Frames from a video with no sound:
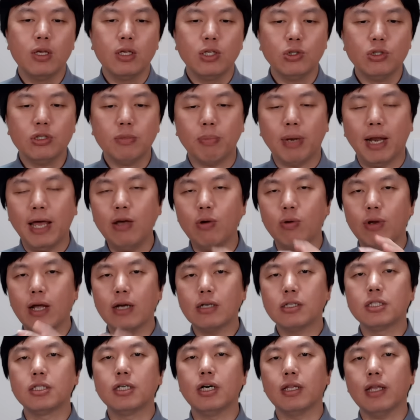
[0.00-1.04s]
就是本来有一
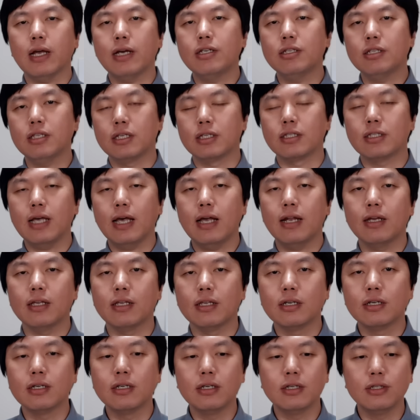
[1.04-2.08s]
辆车，它是停在了
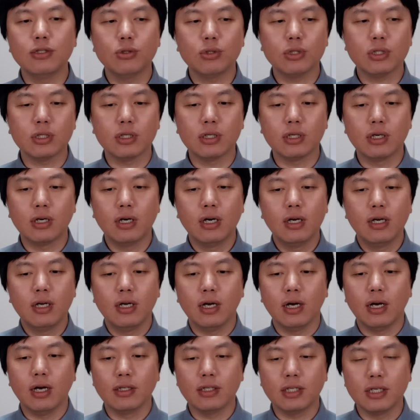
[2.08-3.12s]
一个就是
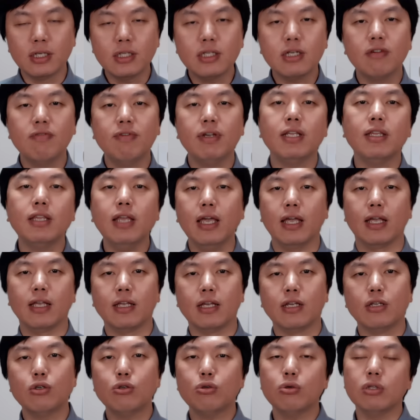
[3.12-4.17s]
呃停车位内，
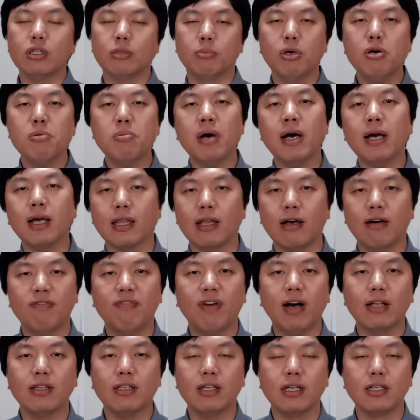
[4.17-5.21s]
也就是说你没有办法给他
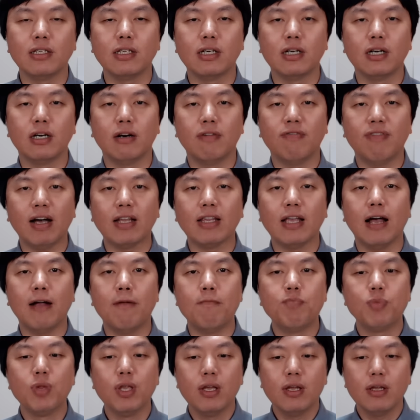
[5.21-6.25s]
发贴这个罚
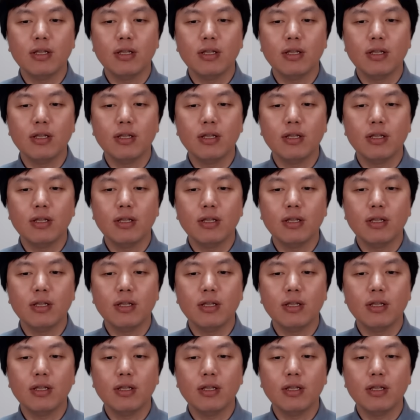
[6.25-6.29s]
单。